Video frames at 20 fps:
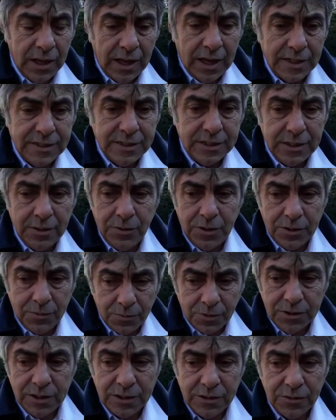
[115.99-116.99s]
Así que bueno,
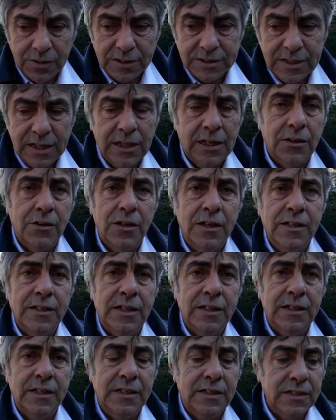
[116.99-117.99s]
hemos tenido una charla con el
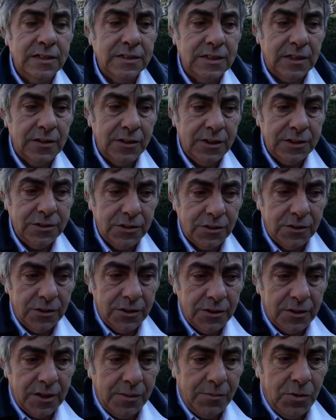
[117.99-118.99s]
intendente de San Lorenzo, con
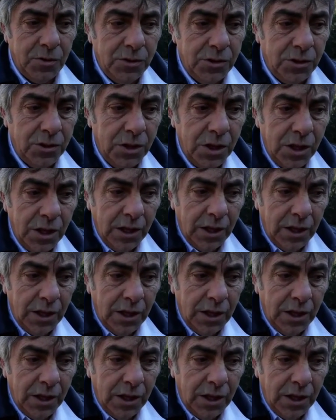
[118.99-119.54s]
Leo Raimundo,